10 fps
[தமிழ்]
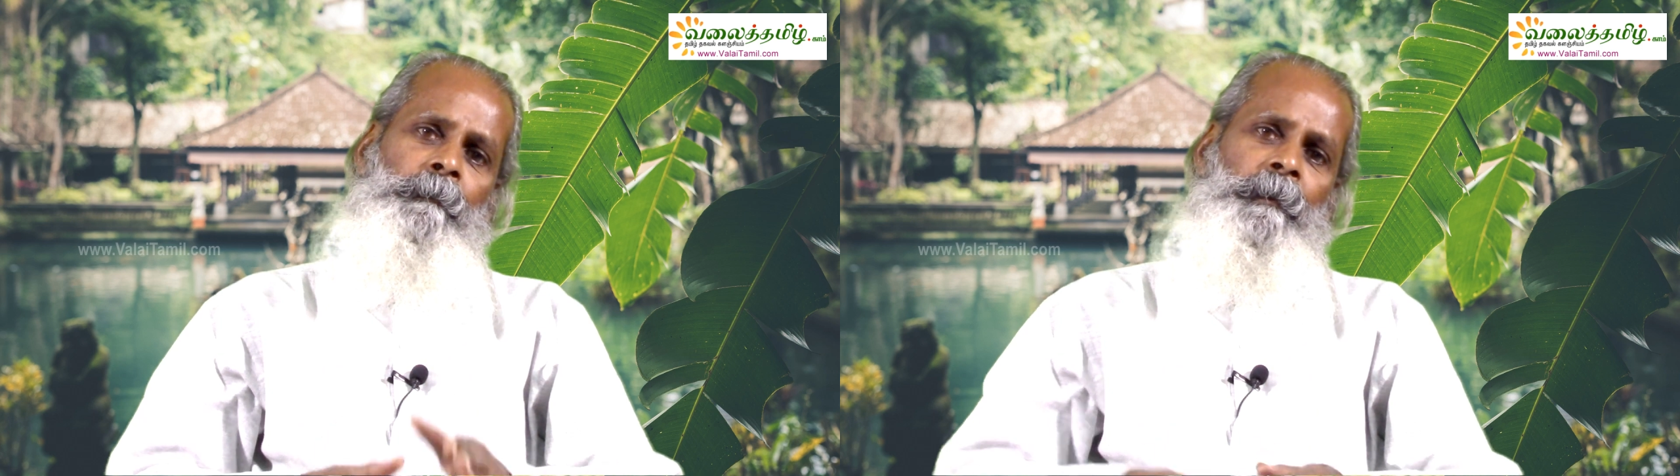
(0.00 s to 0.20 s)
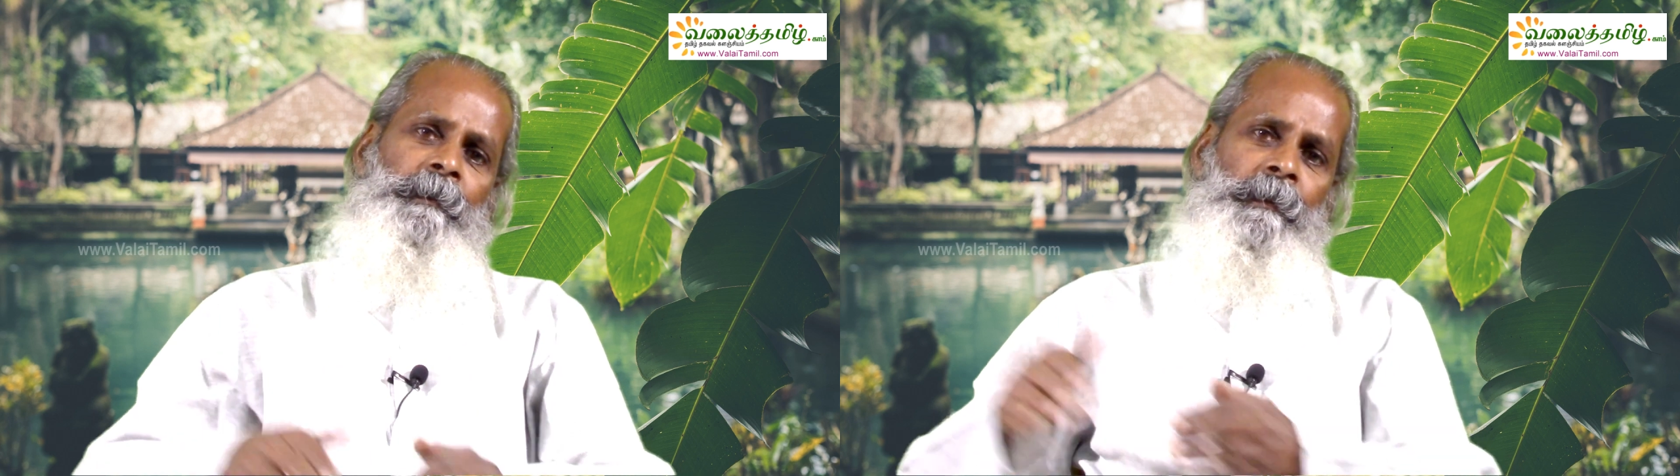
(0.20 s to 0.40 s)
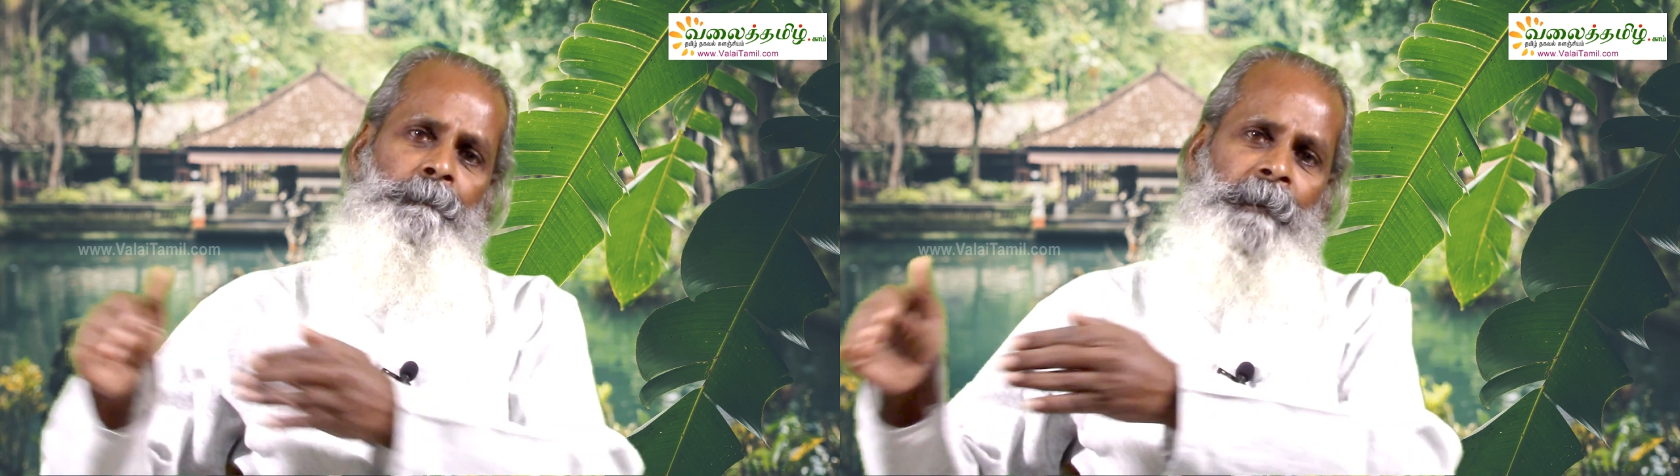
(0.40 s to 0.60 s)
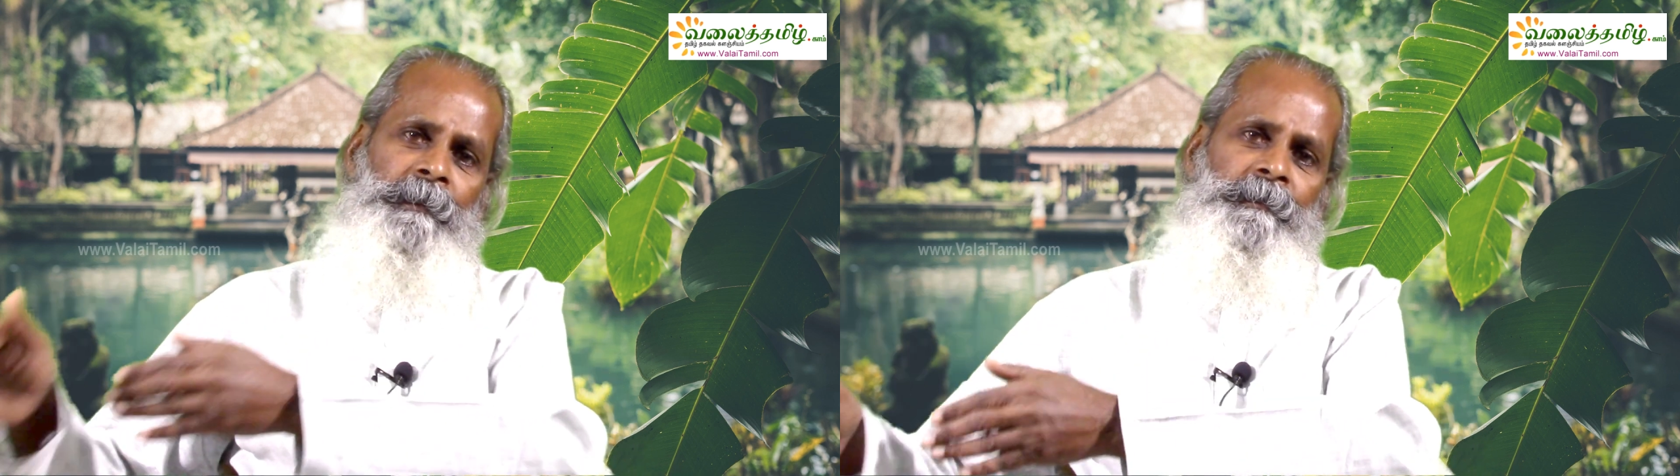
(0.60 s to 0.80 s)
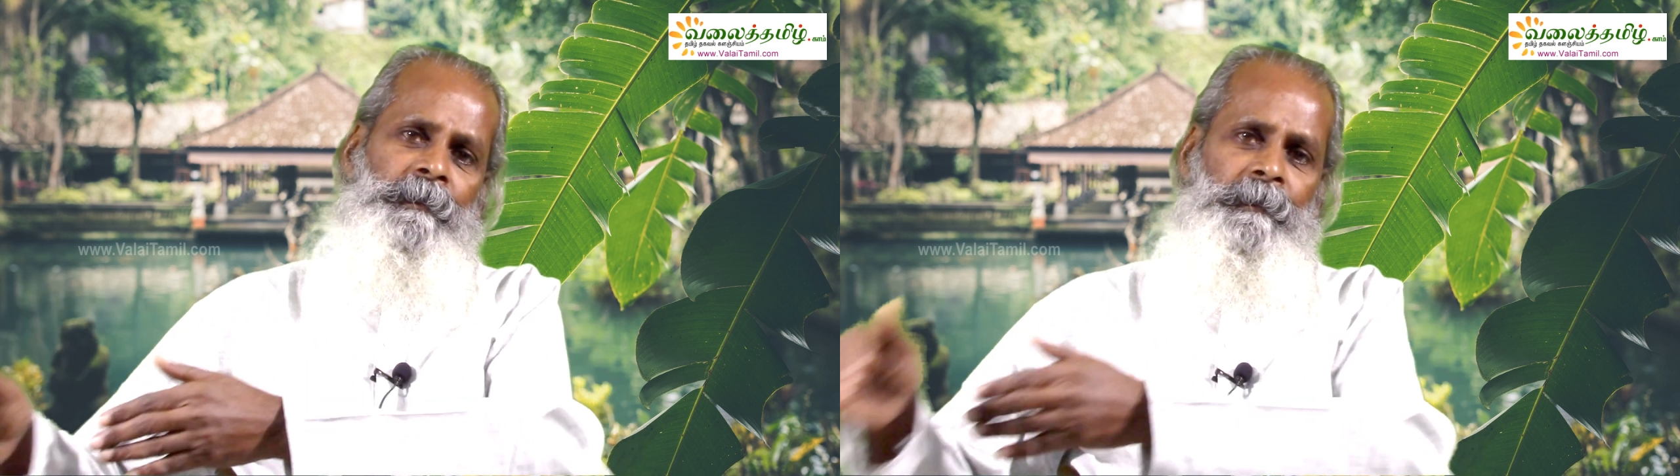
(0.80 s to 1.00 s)
குழந்தைக்கு
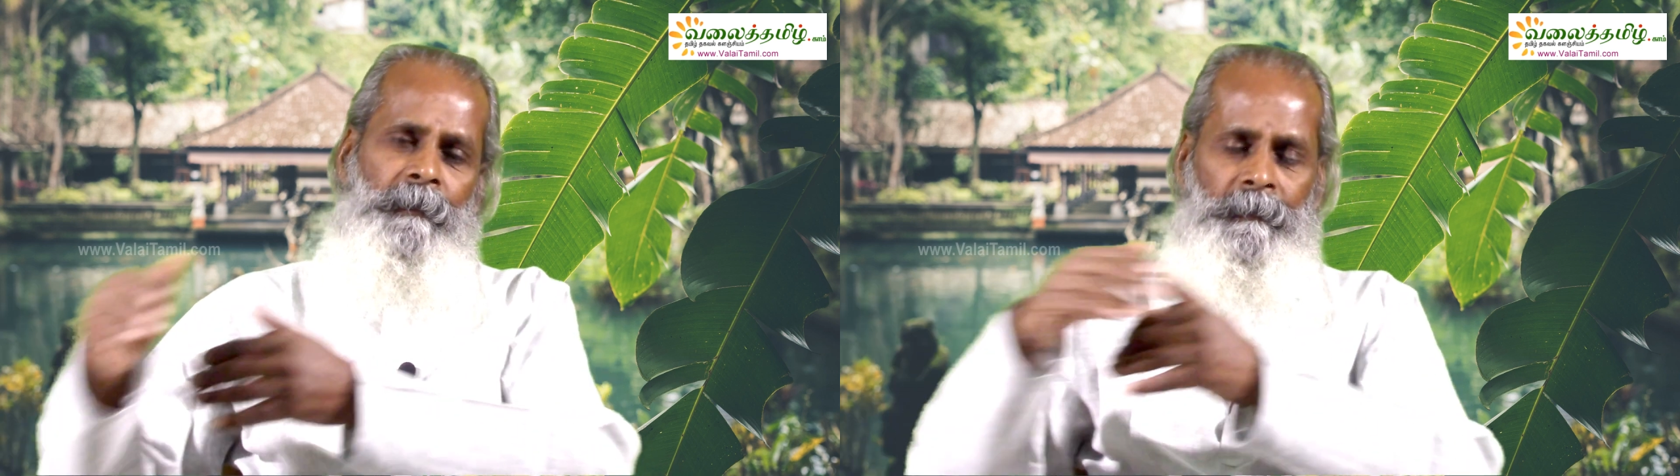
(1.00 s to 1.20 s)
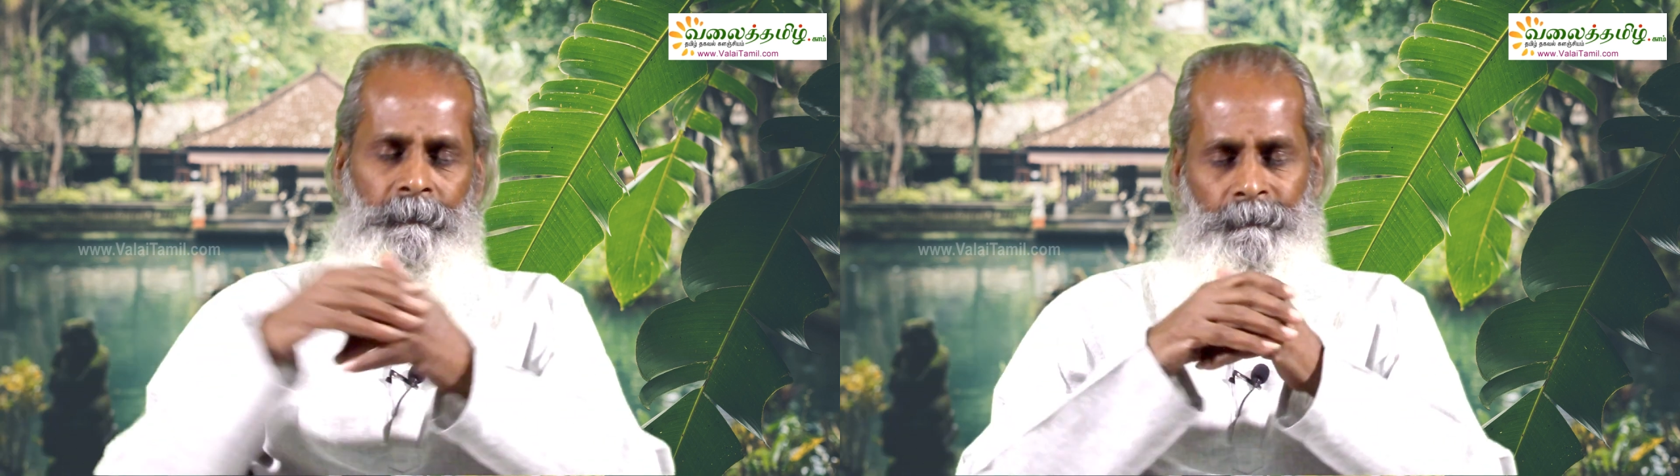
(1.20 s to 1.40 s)
பயிற்சி இருக்கிறது